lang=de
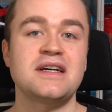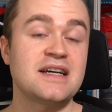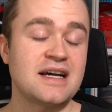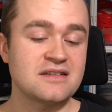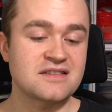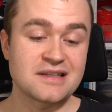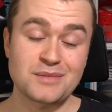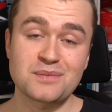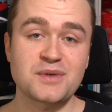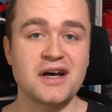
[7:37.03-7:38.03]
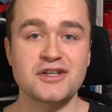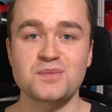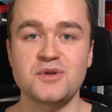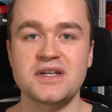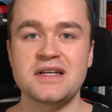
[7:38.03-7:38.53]
Er hat einen ziemlichen
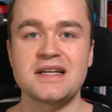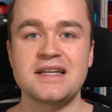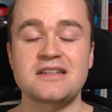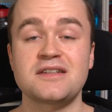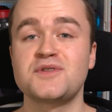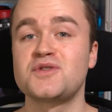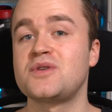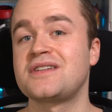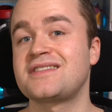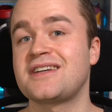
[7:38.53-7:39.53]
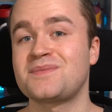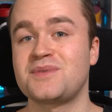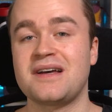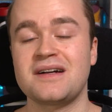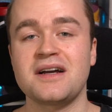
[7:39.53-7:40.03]
Preissprung hingelegt im Zuge des SB
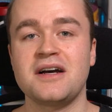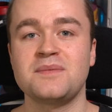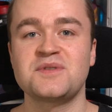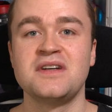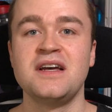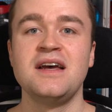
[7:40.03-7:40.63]
Dunk Hypes.